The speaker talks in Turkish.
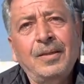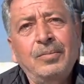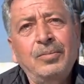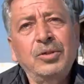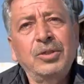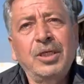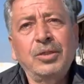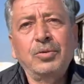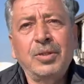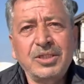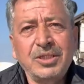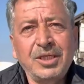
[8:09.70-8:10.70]
Bunu direkt
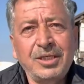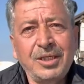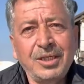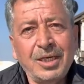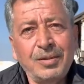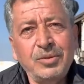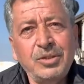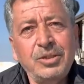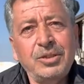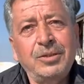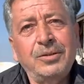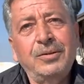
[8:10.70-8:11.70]
güvercinlerine
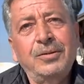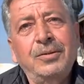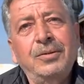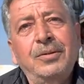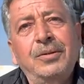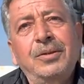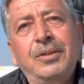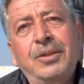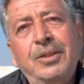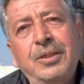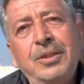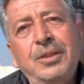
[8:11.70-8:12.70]
gelmiş
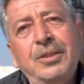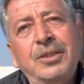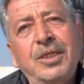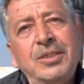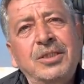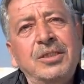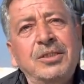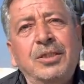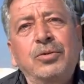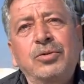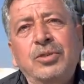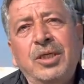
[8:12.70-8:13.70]
ki 80 sene
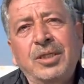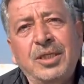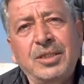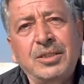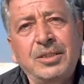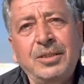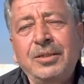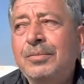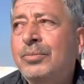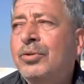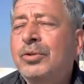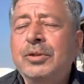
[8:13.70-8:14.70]
100 sene gerisini
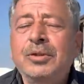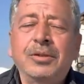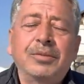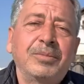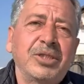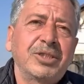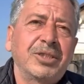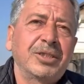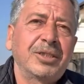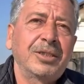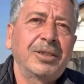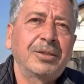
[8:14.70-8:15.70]
bugün
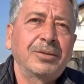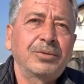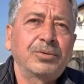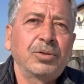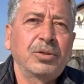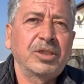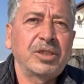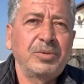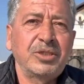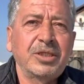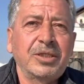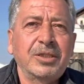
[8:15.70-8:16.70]
Mecidiye'de
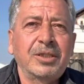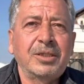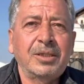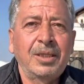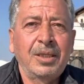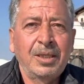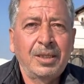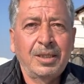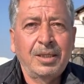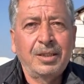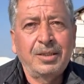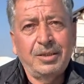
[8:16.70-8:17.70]
söyletebilecek kadar
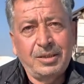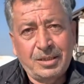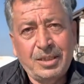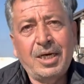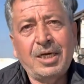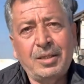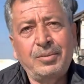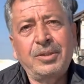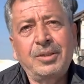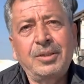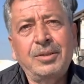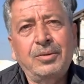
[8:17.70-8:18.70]
değerli bir
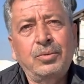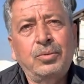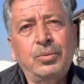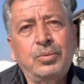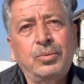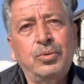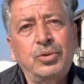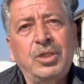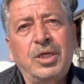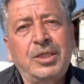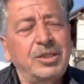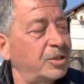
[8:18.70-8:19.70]
kuş
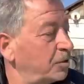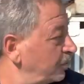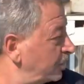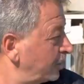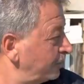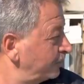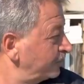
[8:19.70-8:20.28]
tarihçisi bu adam.